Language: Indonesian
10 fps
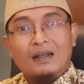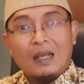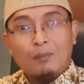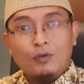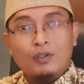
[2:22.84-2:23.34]

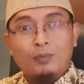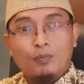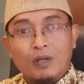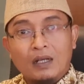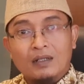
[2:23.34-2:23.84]
Namun di
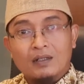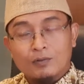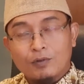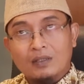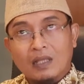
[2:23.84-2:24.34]
bulan
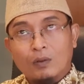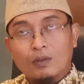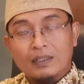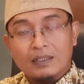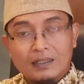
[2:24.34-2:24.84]
kedua
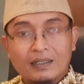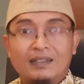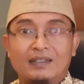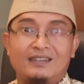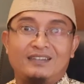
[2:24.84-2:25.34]
tahun ini
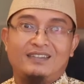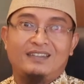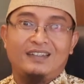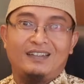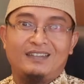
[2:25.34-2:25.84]

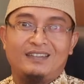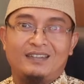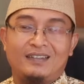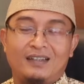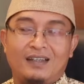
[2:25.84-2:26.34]
ya,
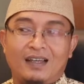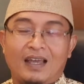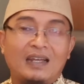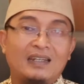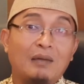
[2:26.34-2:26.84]

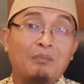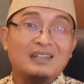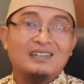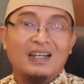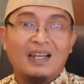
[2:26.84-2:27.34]
ada
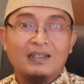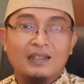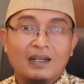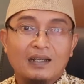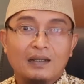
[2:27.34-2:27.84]
masalah
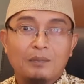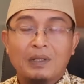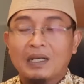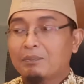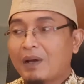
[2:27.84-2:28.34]
yang
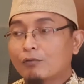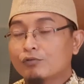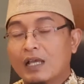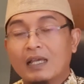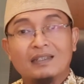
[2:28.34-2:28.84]
menimpa
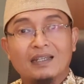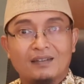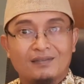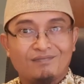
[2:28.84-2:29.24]
usahanya